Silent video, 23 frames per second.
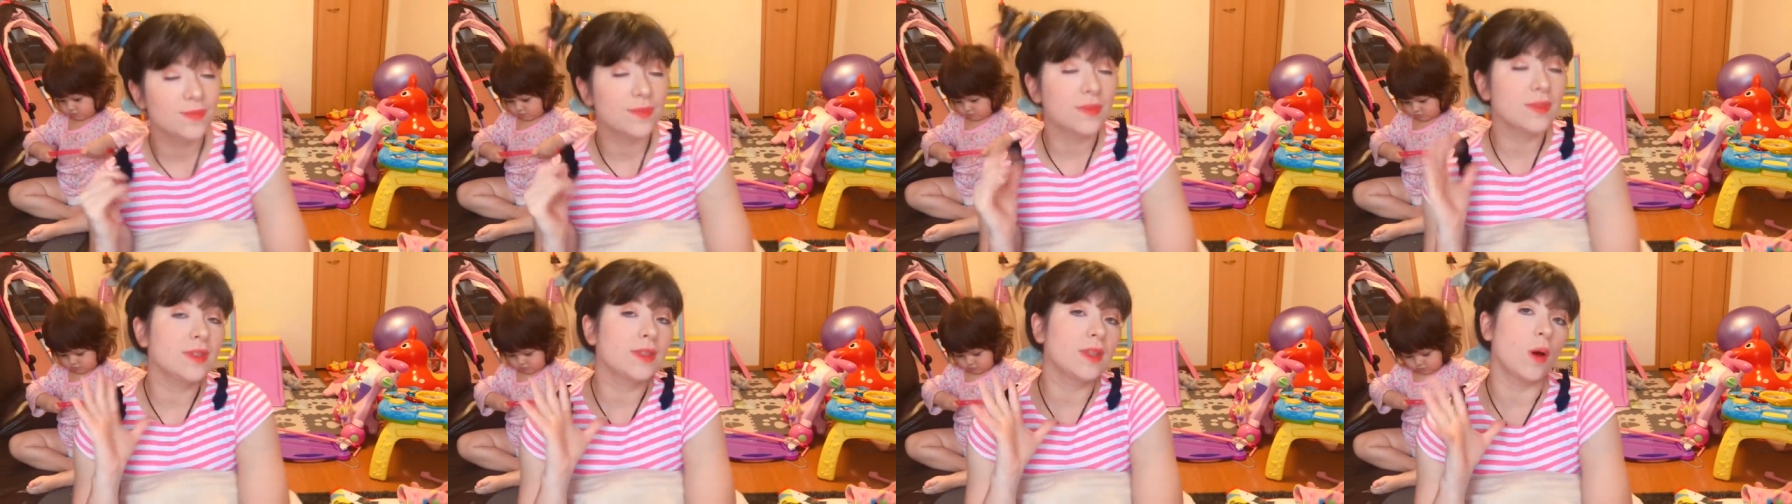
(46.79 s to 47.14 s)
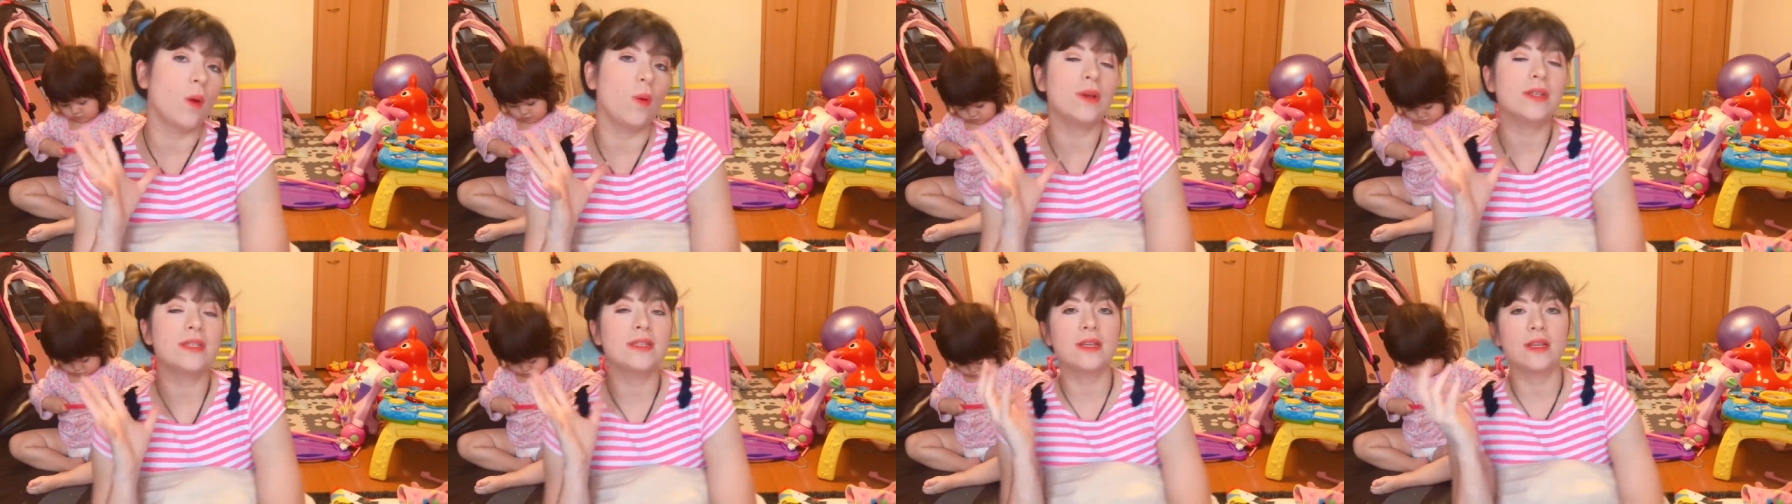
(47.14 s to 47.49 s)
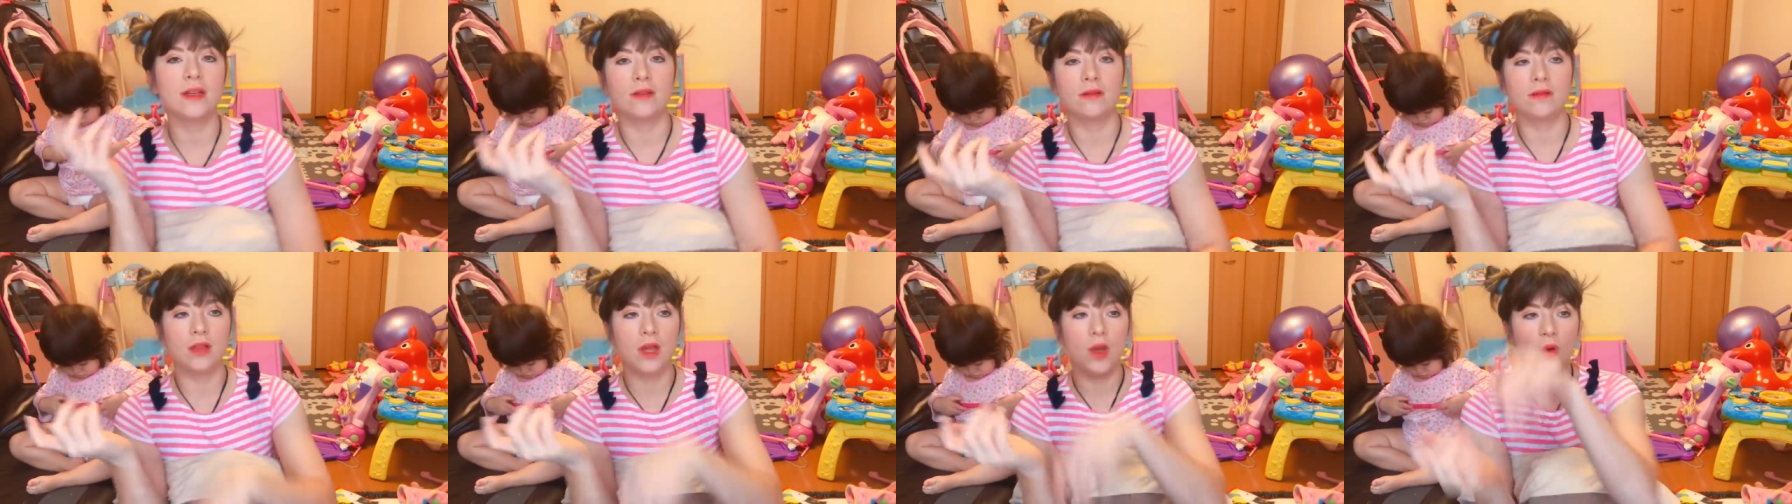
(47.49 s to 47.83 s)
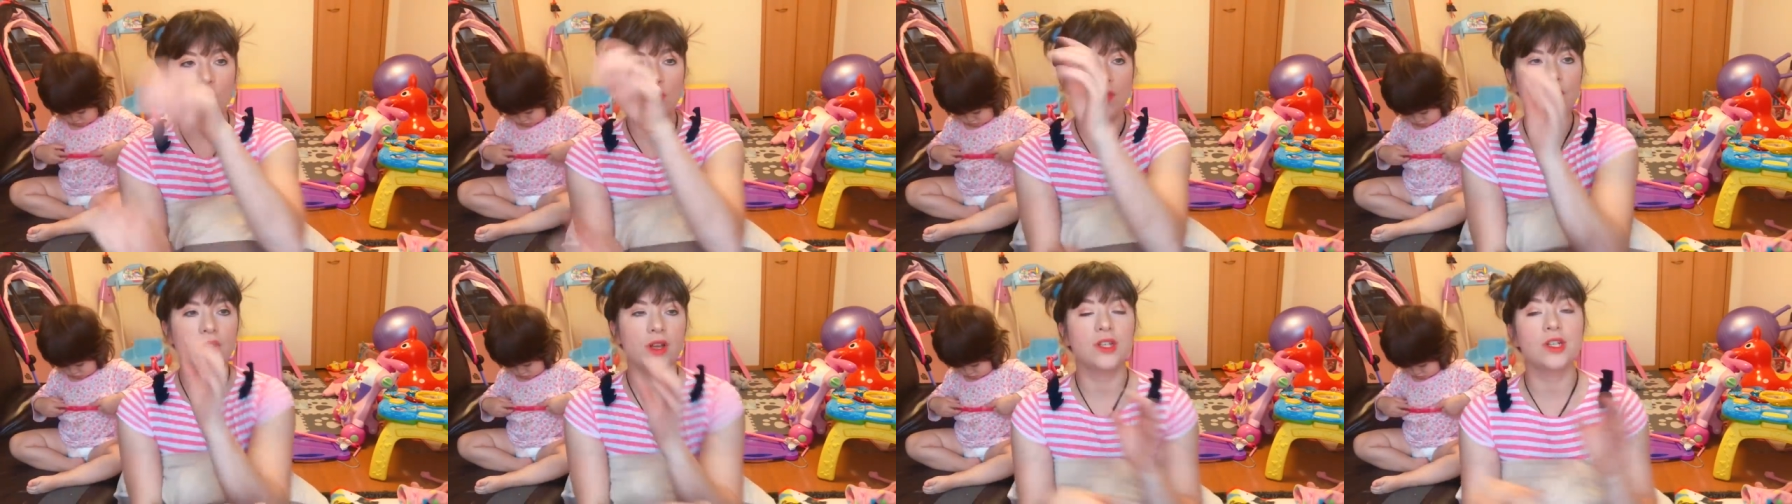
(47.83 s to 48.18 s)
Então, assim,
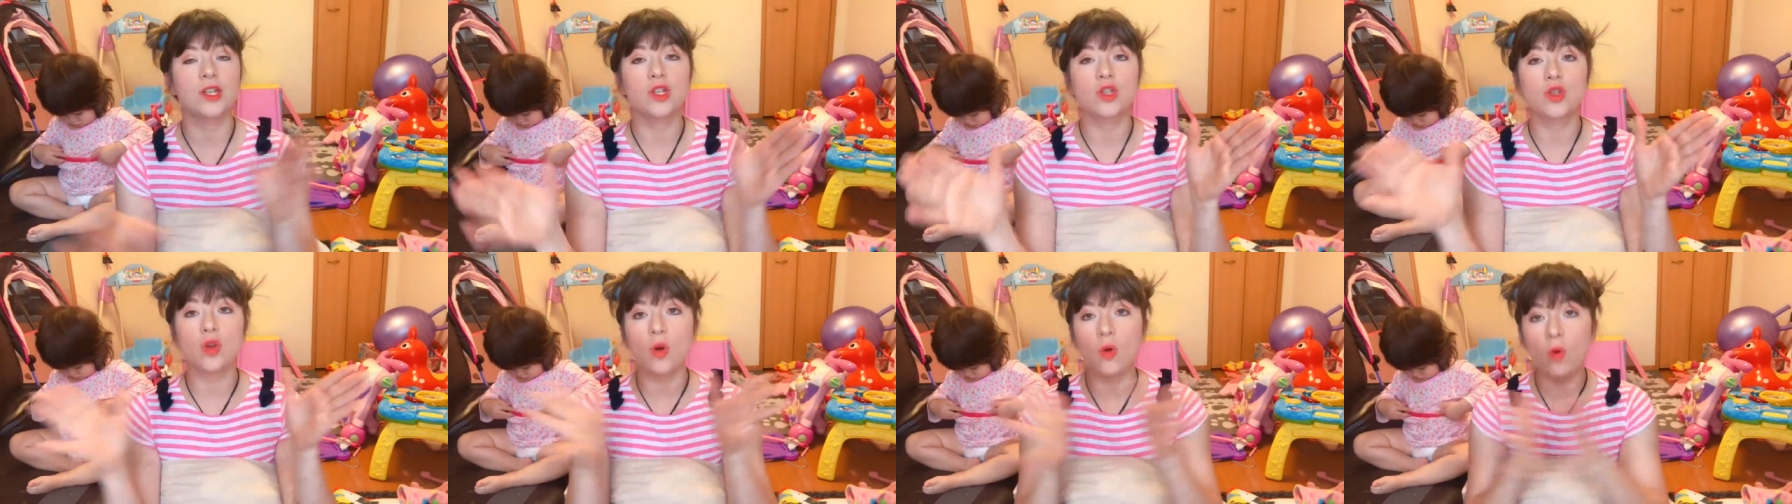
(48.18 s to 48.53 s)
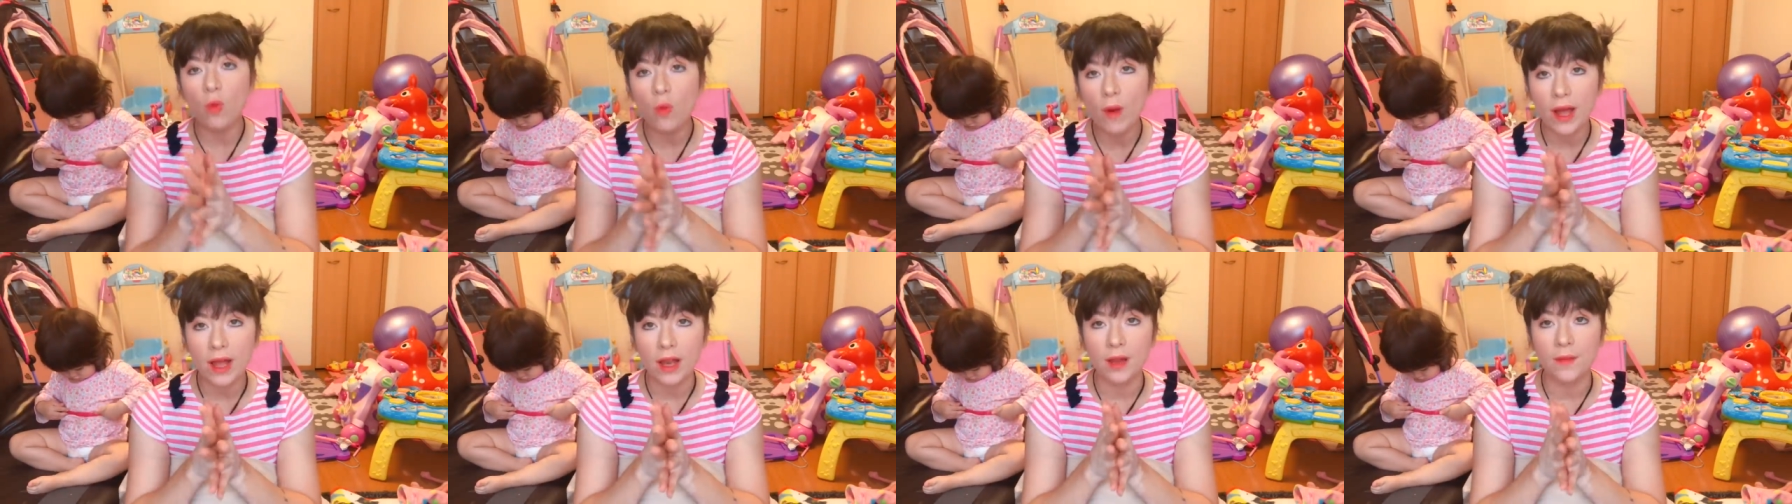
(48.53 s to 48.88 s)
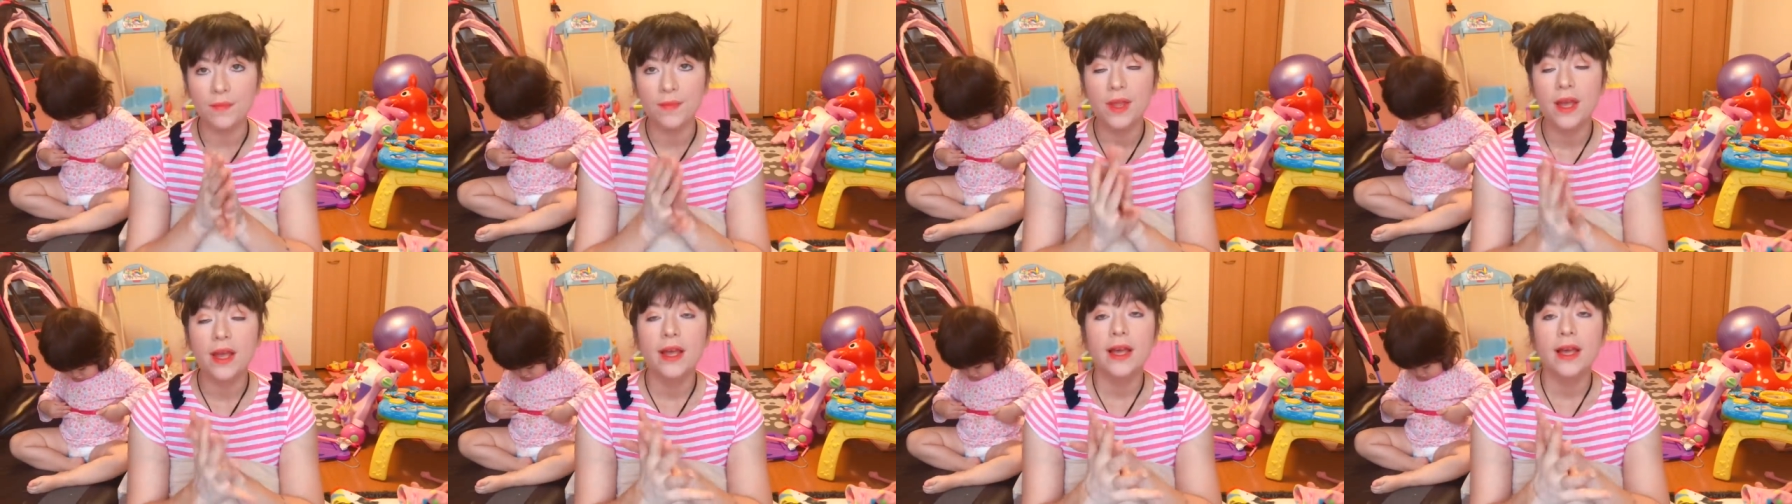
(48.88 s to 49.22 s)
eu viajei só com ela.